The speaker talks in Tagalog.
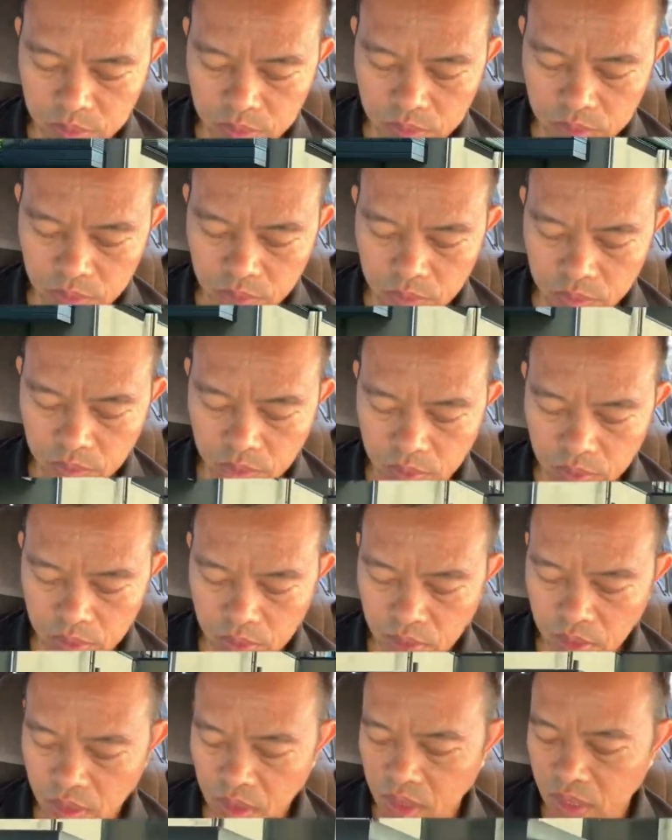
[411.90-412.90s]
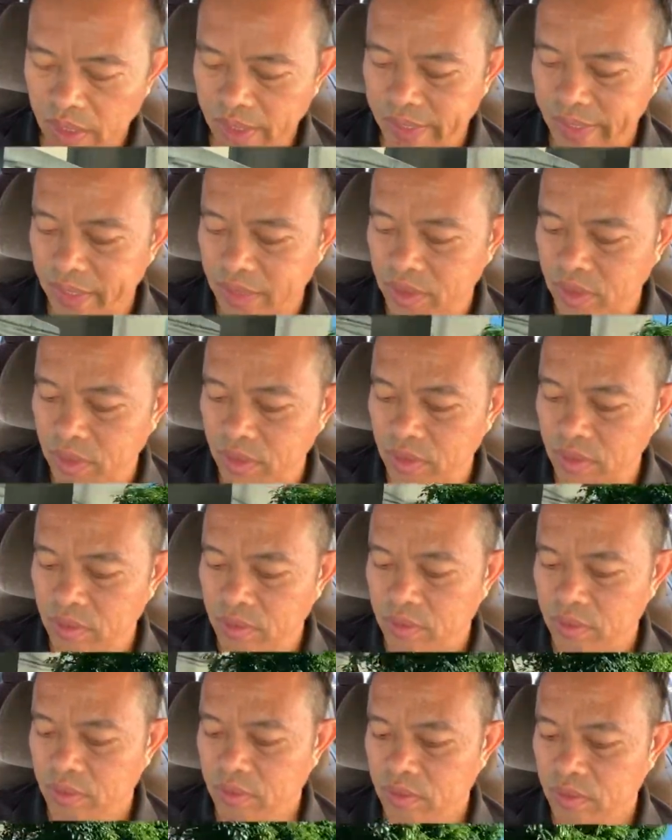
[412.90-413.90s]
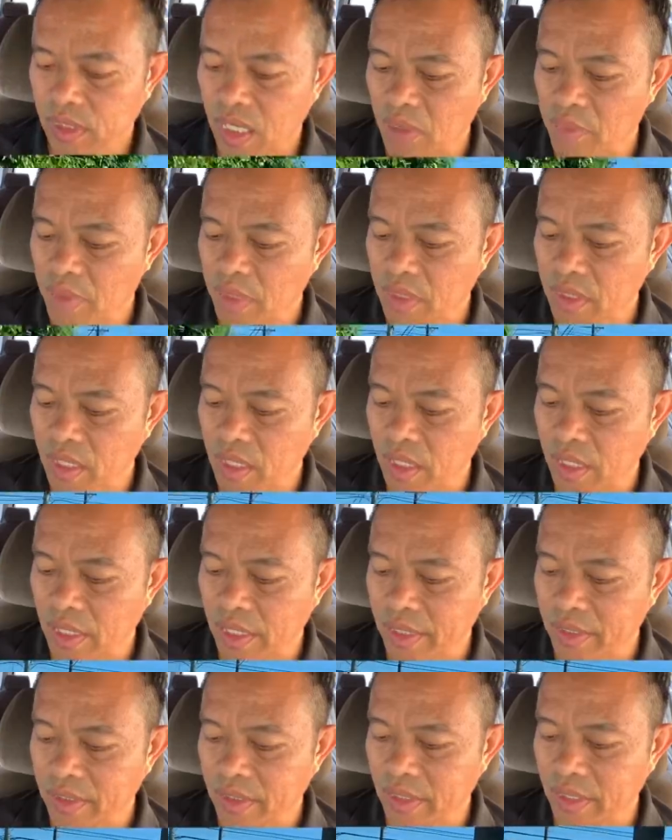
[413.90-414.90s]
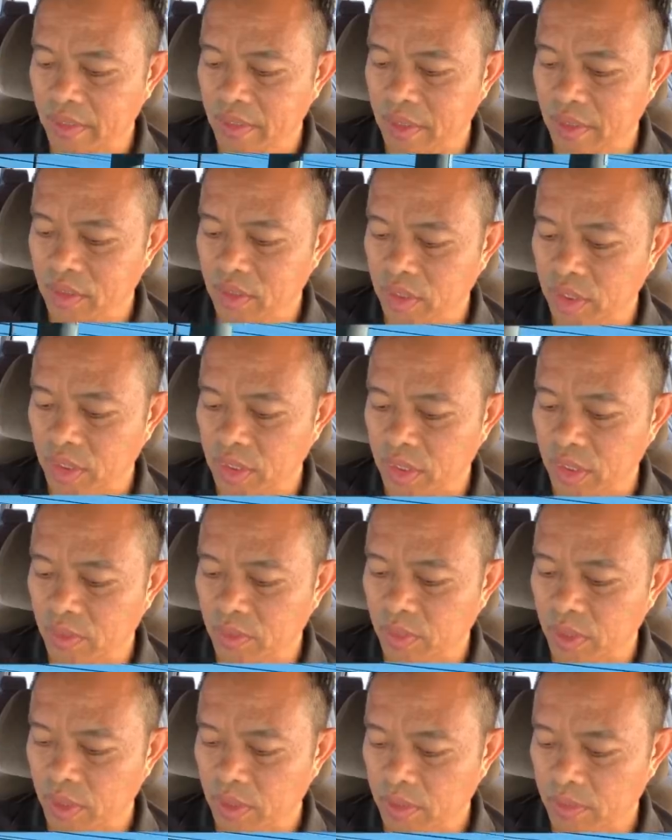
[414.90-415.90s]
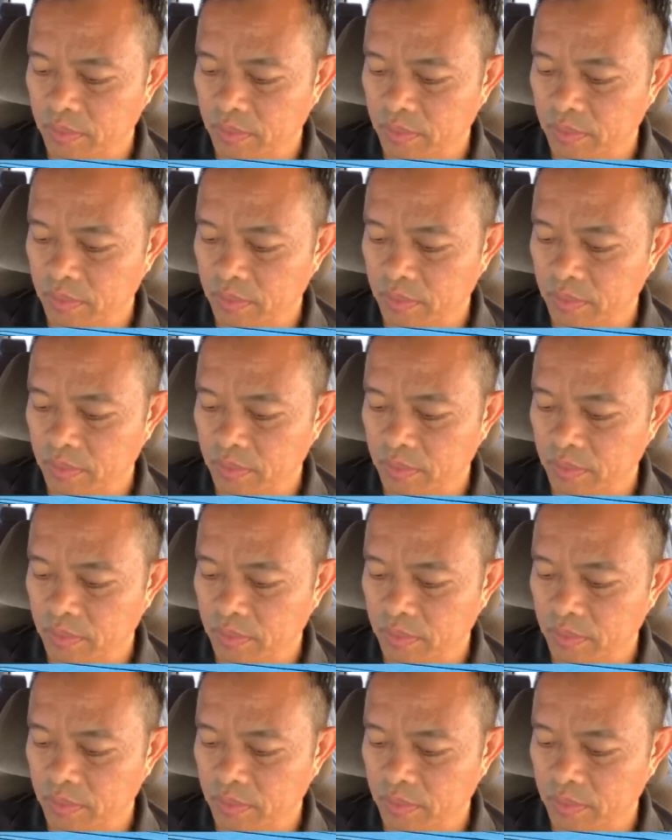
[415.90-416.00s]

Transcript: No? Akala natin, tama na ang lahat nating ginagawa.